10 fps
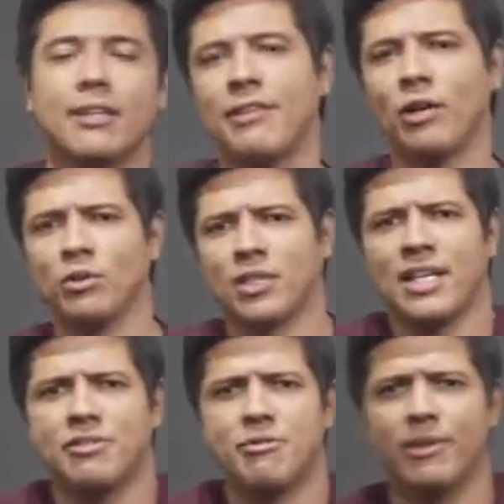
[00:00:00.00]
Teve aluno,
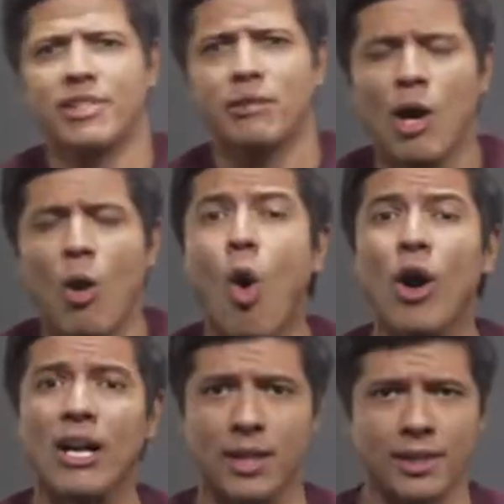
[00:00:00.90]
Kennedy, mas ele não é
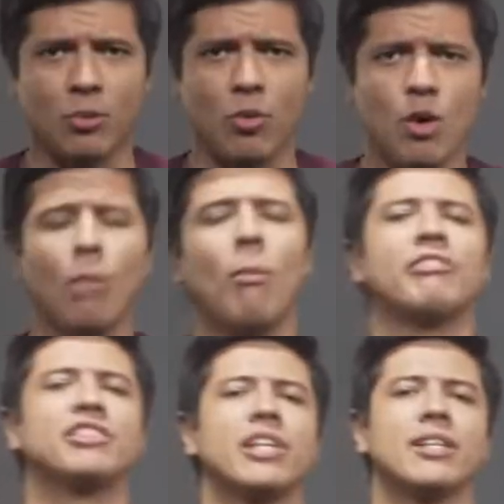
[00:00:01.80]
orgânico, uma
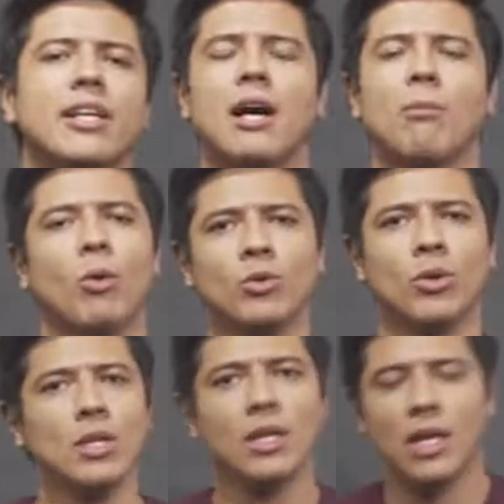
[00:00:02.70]
vez que carbono?
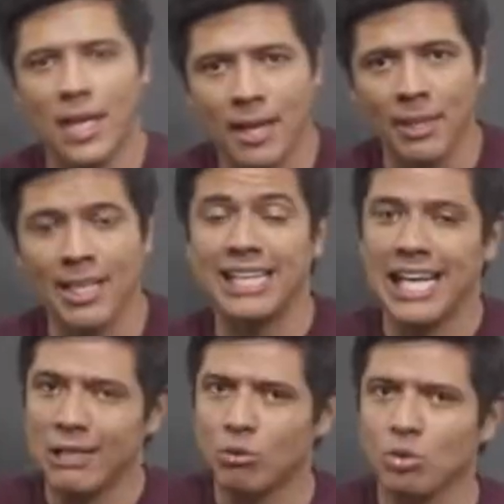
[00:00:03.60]
Lembra que
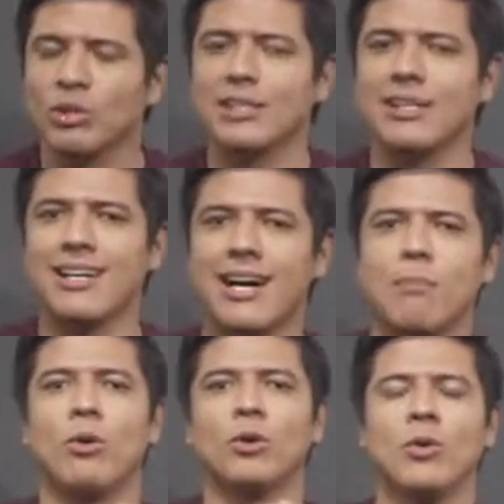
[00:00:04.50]
nem tudo que tem
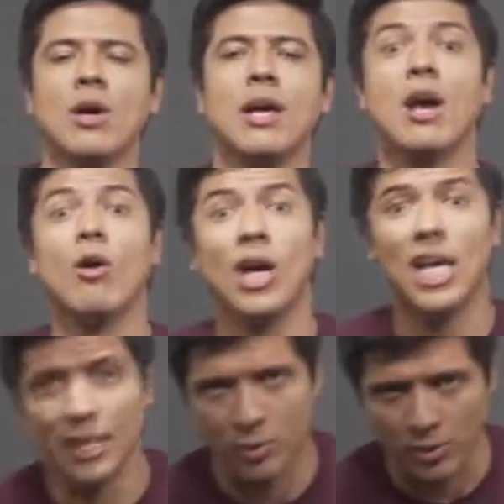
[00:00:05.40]
carbono é
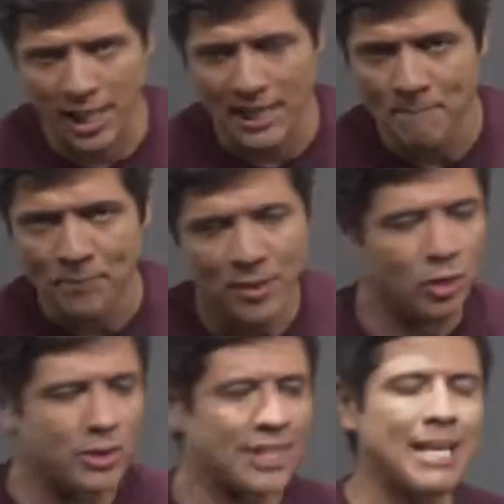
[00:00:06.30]
orgânico, tá?
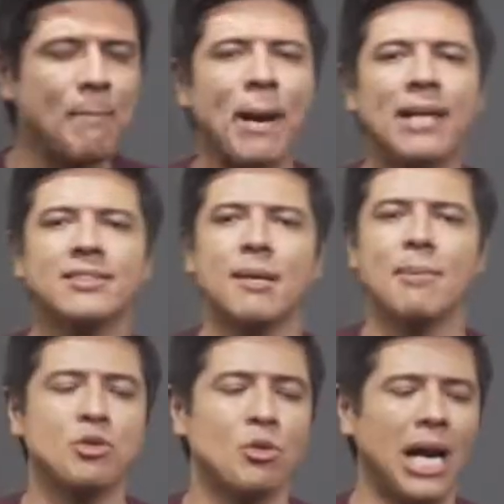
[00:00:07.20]
Eu então tenho que ter
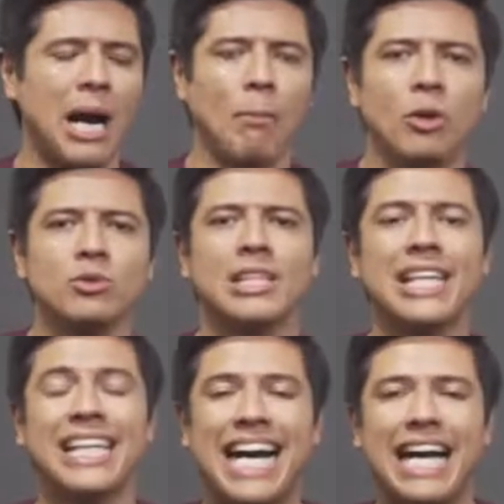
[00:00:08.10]
basicamente o carbono
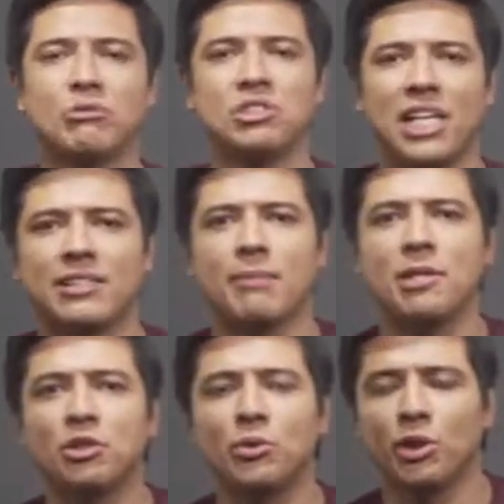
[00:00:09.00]
ligado
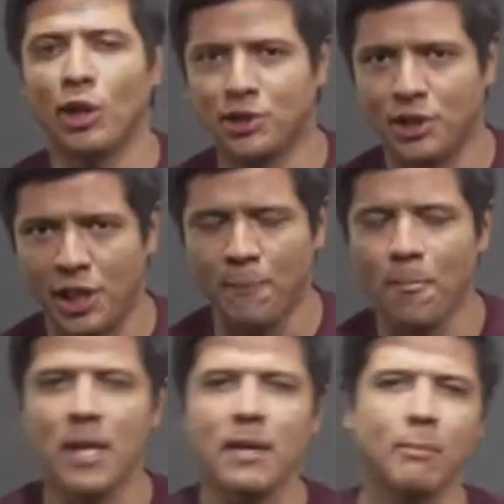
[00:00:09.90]
diretamente no hidrogênio
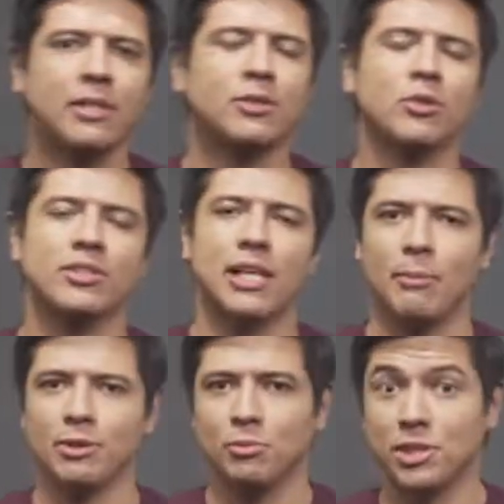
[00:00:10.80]
para a gente considerar
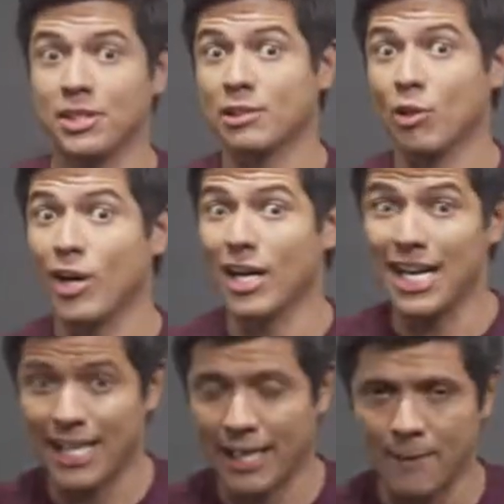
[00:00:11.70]
uma substância
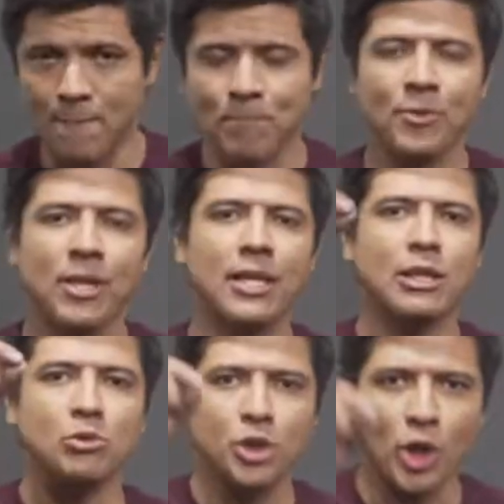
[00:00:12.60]
orgânica.
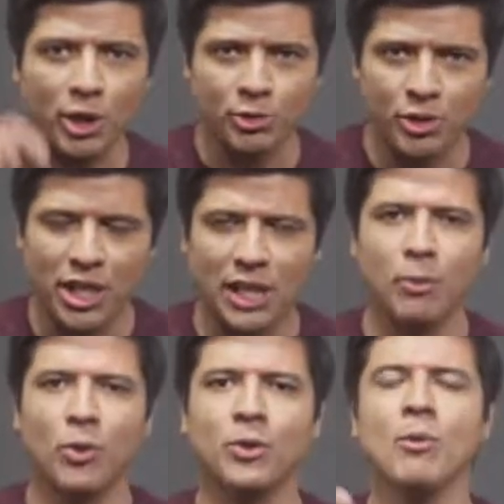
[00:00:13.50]
Então, dióxido de
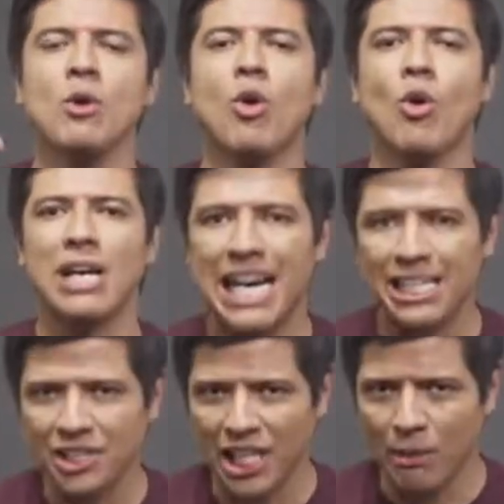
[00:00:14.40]
carbono, o
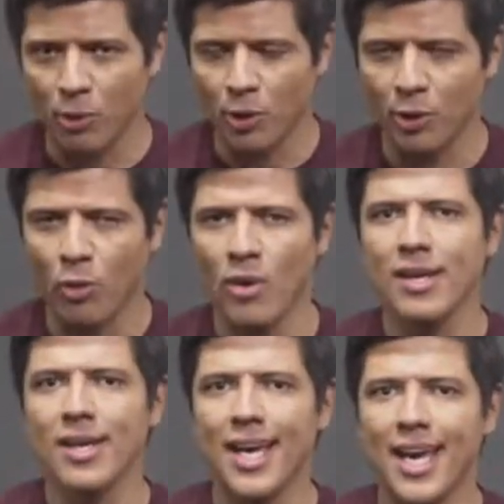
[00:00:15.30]
gás carbônico,
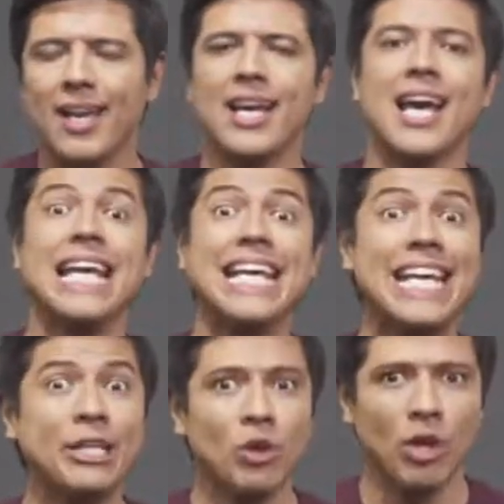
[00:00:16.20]
ele é
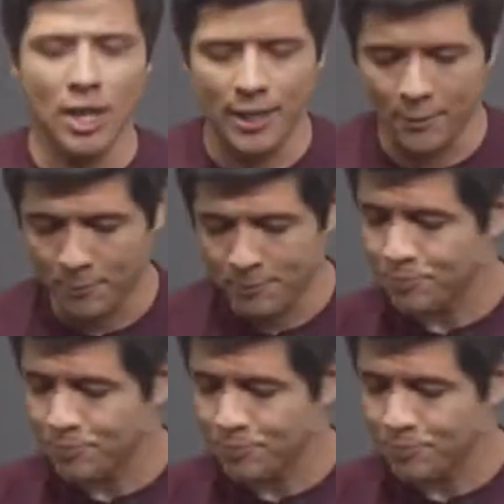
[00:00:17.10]
inorgânico.